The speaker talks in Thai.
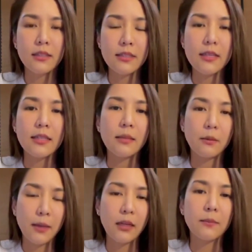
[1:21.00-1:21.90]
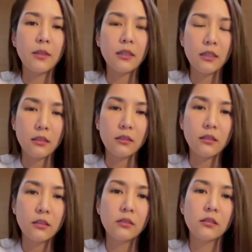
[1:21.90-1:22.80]
จันเสียใจมากๆกับเรื่องที่เกิด
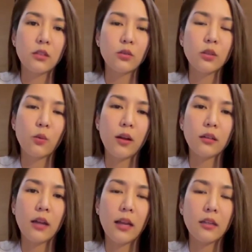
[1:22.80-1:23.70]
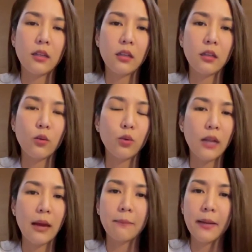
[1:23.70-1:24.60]
ขึ้น จะรู้สึกว่าการที่คุณ
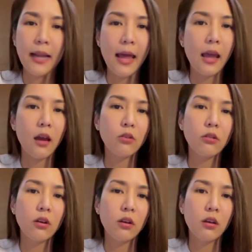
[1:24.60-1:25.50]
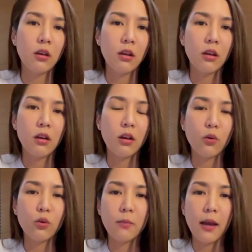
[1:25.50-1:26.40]
ทำไปแล้ว แล้
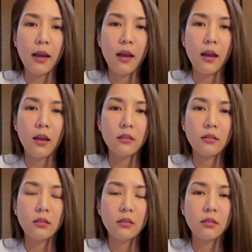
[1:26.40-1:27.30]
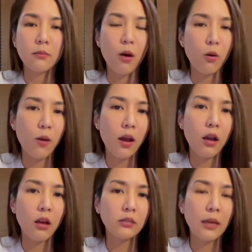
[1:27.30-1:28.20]
วคุณมาบอกว่า
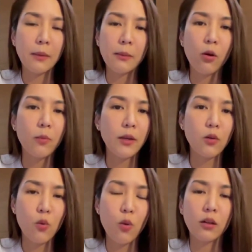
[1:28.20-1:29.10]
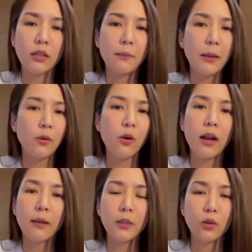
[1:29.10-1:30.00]
ทำไปเพราะว่าเป็นห่วงทำไปเพราะ
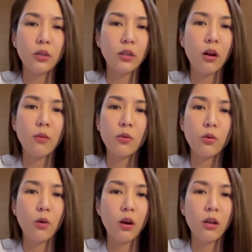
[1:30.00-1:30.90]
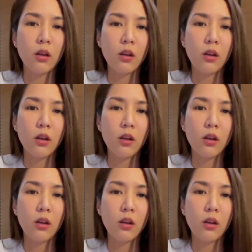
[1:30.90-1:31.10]
ว่ารักเหมือนคนในครอบครัว